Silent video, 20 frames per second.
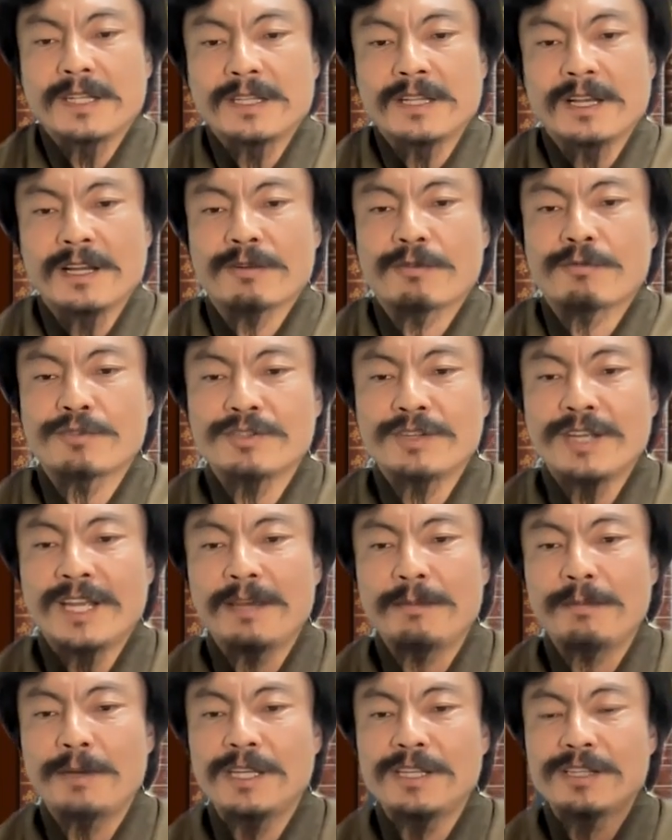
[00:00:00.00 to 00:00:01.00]
だから50
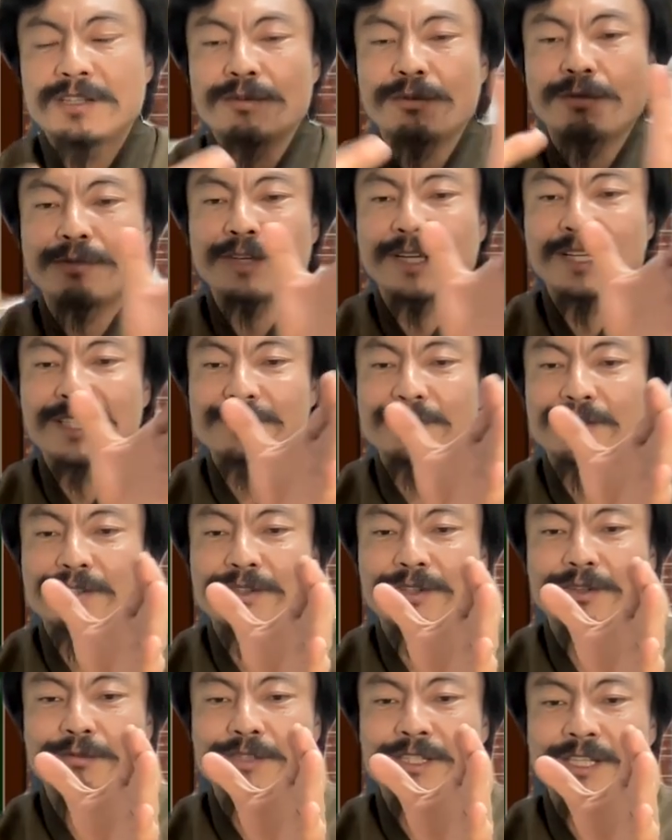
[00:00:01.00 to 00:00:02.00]
平米以上のやつを
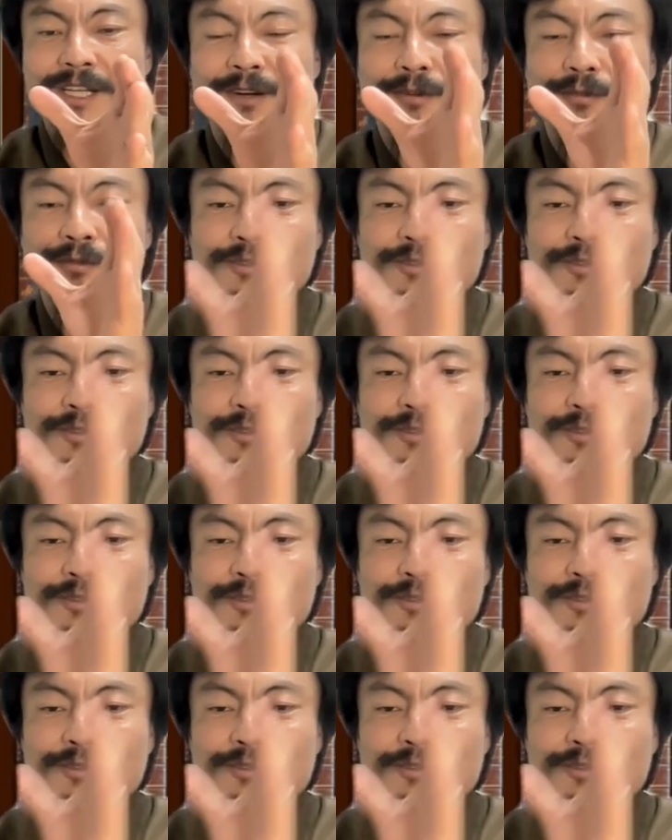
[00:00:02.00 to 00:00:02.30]
作ってほしいから、